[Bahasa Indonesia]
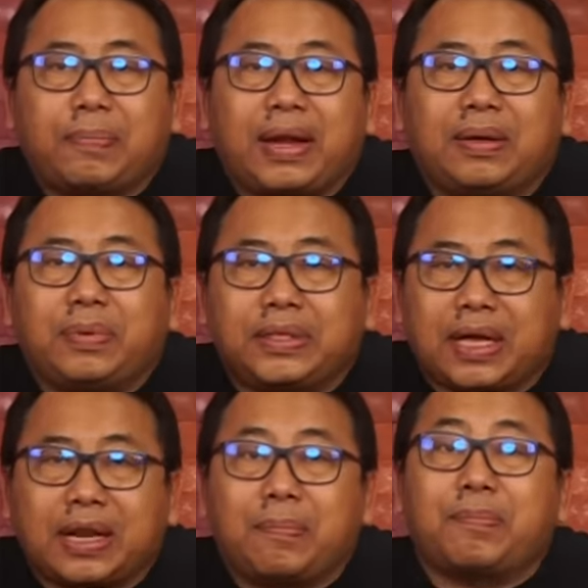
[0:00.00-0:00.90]
yang paling
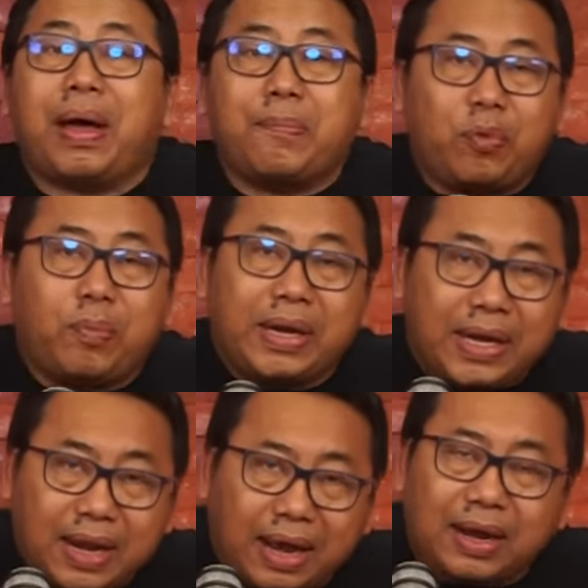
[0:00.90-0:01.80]
bisa dan mampu
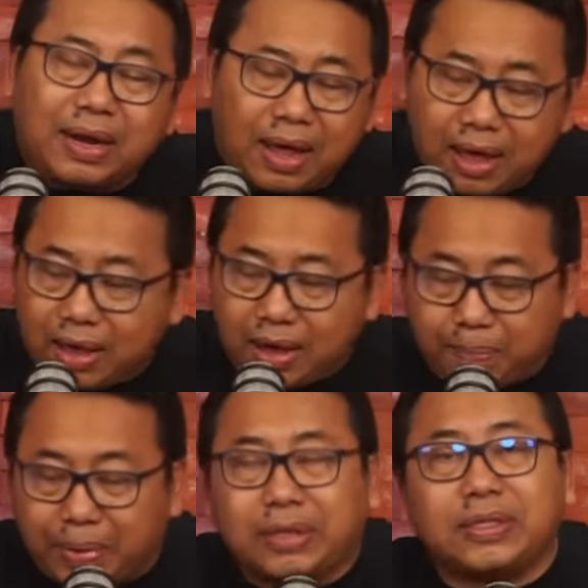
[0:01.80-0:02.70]
menindak adalah
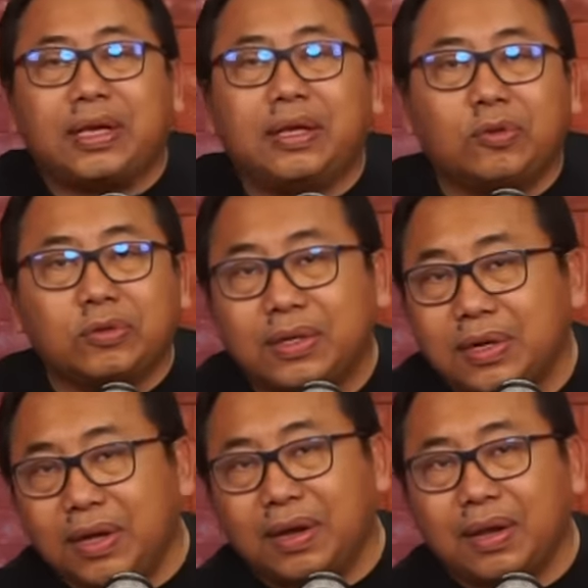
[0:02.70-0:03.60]
PSI itu
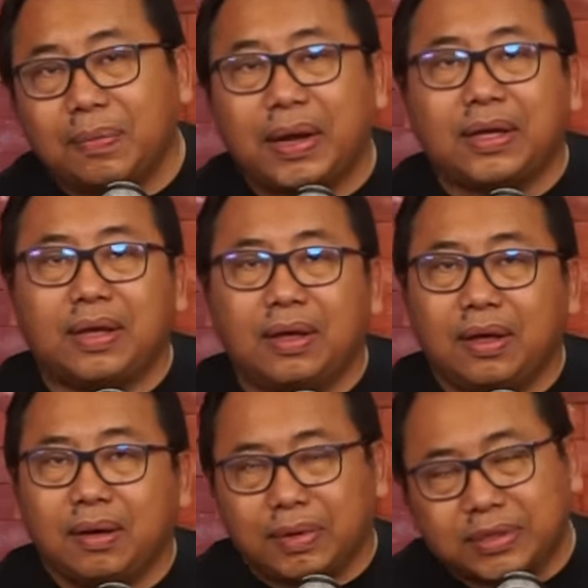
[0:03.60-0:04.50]
sendiri,
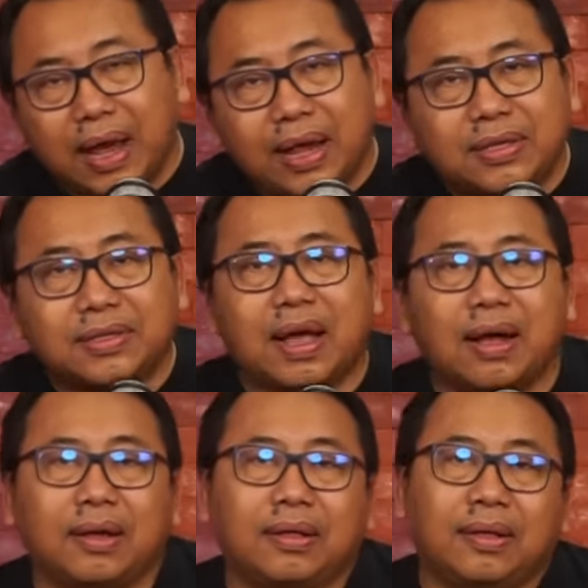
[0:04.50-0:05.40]
apalagi Mas
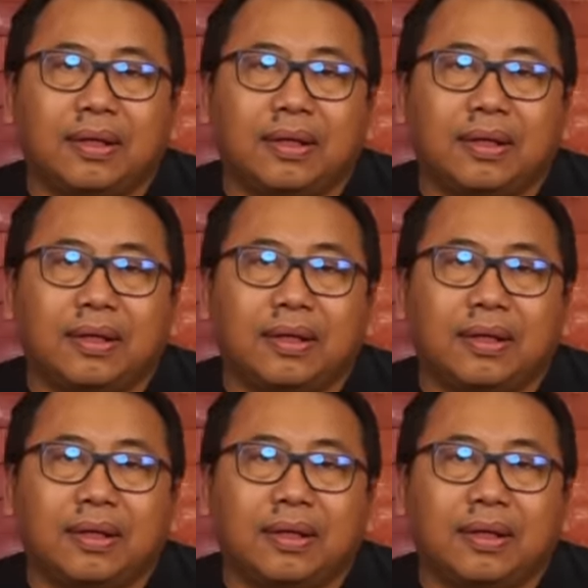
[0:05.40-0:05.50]
Kaisang.